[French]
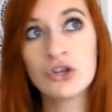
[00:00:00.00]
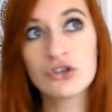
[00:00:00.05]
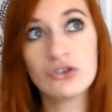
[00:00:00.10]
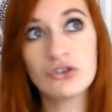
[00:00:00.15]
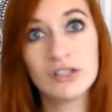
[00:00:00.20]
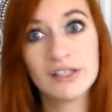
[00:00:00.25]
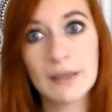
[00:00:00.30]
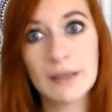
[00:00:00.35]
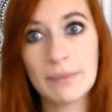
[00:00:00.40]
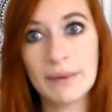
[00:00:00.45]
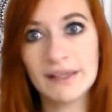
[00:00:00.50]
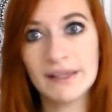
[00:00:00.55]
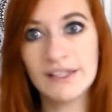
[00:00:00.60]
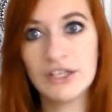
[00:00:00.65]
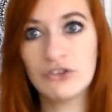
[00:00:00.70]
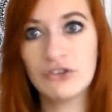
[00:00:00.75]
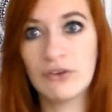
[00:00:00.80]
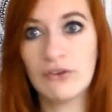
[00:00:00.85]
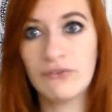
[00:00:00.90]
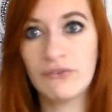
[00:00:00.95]
Je ne sais pas
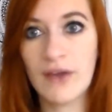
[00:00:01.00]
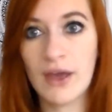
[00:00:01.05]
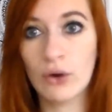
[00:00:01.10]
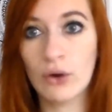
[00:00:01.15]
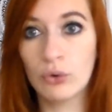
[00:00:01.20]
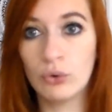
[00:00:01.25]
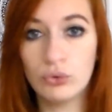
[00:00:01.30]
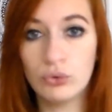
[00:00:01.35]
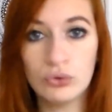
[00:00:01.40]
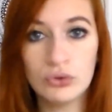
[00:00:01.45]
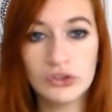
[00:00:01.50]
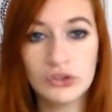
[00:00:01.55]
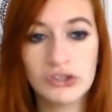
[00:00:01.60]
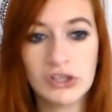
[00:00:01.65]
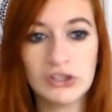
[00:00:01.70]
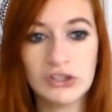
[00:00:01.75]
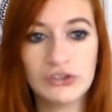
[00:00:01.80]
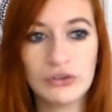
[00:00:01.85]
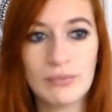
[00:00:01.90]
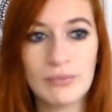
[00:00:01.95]
si je vais faire une
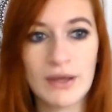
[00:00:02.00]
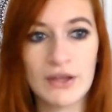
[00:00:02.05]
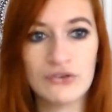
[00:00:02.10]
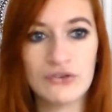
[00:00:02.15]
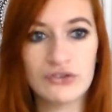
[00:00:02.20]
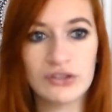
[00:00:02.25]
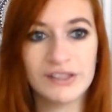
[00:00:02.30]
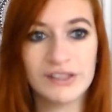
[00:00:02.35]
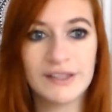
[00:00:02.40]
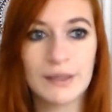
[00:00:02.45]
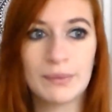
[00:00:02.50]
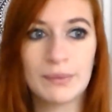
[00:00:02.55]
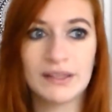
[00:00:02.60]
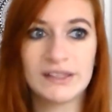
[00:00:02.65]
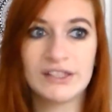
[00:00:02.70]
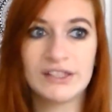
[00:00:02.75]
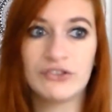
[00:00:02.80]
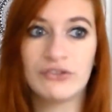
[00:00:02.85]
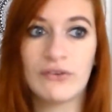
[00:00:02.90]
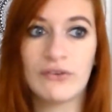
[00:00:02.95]
seule semaine, je ne sais
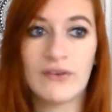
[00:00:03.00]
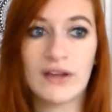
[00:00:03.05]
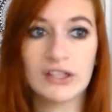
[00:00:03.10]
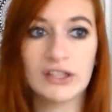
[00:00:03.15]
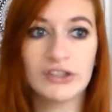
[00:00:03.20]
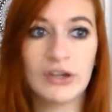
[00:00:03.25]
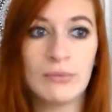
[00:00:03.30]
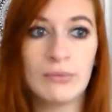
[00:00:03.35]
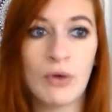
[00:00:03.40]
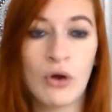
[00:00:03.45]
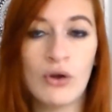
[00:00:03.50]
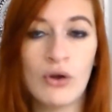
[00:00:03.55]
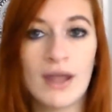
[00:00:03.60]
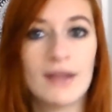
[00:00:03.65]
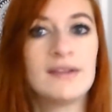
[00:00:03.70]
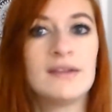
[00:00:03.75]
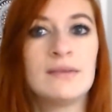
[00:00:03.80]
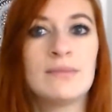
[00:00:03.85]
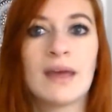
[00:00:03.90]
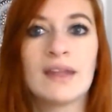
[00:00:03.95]
pas si je vais faire seulement
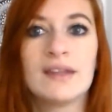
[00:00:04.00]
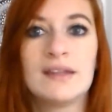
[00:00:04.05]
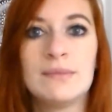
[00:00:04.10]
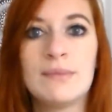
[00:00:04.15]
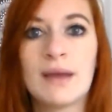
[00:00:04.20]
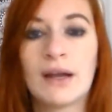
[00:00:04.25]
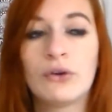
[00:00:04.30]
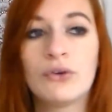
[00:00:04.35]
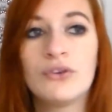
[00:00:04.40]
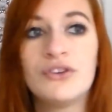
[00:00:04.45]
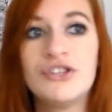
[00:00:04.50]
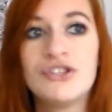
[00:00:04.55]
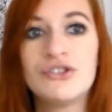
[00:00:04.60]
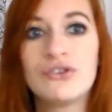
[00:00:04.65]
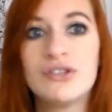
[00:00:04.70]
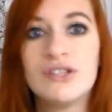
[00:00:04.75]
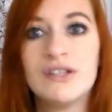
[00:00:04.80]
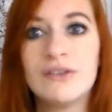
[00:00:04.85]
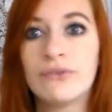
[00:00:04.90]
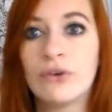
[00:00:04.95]
lundi, mardi, mercredi,
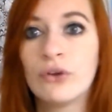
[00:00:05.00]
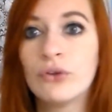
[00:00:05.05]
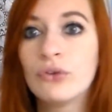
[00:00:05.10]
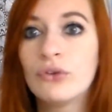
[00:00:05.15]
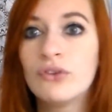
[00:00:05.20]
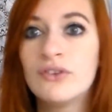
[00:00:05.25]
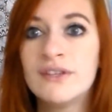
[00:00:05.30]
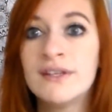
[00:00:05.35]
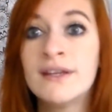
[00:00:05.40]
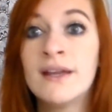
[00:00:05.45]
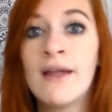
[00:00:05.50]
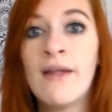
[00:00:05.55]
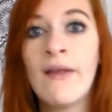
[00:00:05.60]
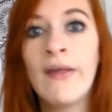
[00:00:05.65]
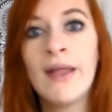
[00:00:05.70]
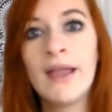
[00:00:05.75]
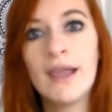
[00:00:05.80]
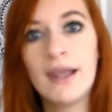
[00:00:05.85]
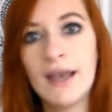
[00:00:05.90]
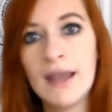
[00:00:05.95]
jeudi, vendredi
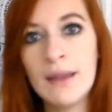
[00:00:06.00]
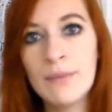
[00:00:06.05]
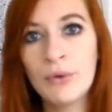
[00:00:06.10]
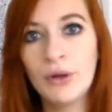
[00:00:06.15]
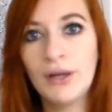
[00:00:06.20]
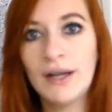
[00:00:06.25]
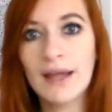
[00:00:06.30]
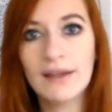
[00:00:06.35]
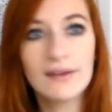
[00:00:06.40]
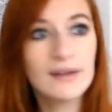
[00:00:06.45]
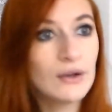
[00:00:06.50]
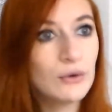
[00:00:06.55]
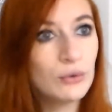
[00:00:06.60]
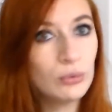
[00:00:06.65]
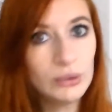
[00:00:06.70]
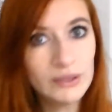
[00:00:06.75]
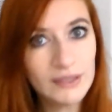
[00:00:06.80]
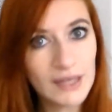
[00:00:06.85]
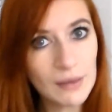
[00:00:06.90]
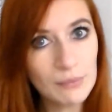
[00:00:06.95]
et me garder le
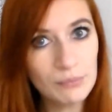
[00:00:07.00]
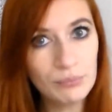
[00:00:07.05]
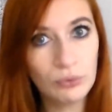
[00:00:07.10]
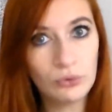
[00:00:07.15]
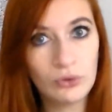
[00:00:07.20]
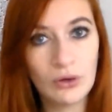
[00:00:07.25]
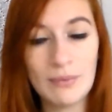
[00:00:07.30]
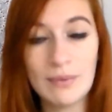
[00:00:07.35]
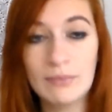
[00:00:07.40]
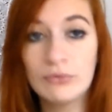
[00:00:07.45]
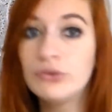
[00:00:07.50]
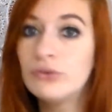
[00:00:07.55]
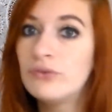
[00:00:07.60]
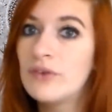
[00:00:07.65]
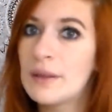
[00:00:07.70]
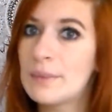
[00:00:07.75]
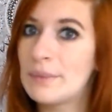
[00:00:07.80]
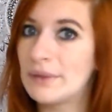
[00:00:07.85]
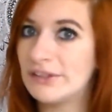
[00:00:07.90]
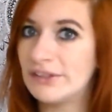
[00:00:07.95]
week-end pour quand même
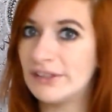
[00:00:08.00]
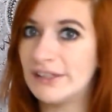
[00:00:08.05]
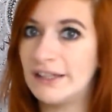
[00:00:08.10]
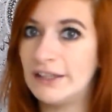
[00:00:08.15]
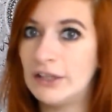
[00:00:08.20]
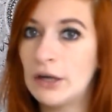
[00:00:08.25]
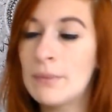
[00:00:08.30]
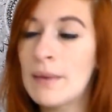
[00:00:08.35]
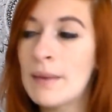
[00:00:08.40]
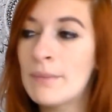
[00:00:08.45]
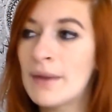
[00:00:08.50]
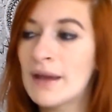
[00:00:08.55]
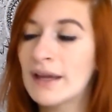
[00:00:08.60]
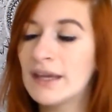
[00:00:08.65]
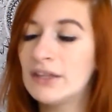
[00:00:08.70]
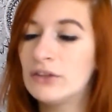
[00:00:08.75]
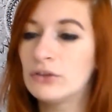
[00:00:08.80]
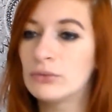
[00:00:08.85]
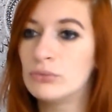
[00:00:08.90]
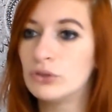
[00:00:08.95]
souffler parce que c'est quand même un
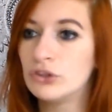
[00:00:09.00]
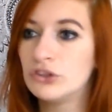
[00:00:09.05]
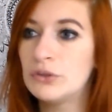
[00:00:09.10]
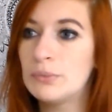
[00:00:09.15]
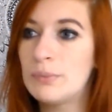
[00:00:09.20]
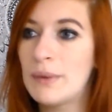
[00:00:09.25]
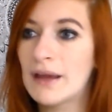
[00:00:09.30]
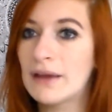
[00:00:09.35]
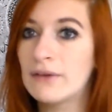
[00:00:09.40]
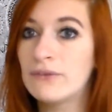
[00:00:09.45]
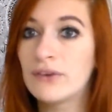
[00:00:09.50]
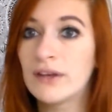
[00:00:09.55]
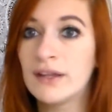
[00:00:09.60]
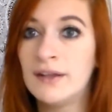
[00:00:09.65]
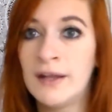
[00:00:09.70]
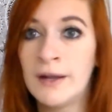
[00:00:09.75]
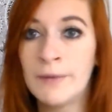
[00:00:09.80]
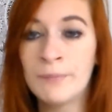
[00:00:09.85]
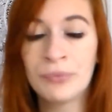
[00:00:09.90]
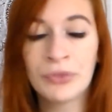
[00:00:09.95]
rythme super
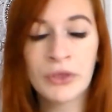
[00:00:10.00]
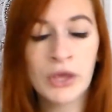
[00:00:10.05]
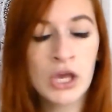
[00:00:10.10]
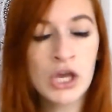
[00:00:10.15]
effréné.